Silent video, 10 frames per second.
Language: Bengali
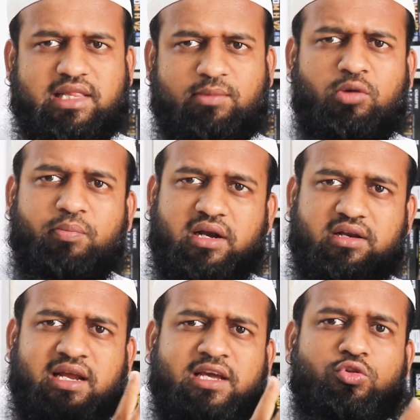মাদারবোর্ড
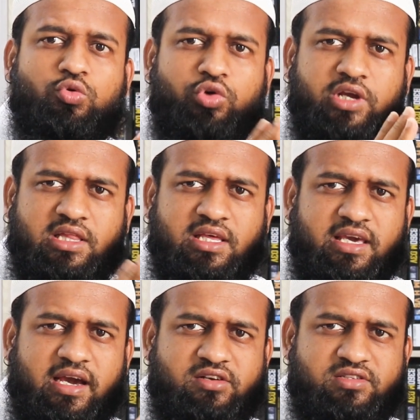বাট এটা কিন্তু কোরিয়া
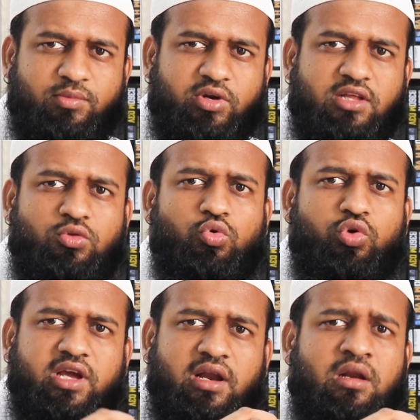থেকে আসছে এবং কিন্তু
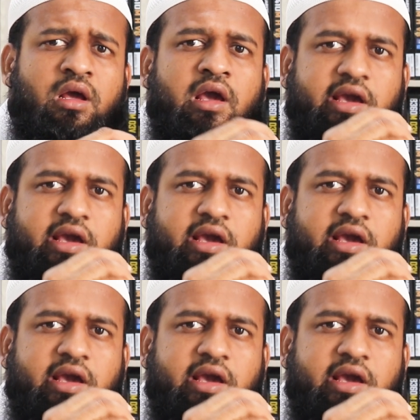কোরিয়ান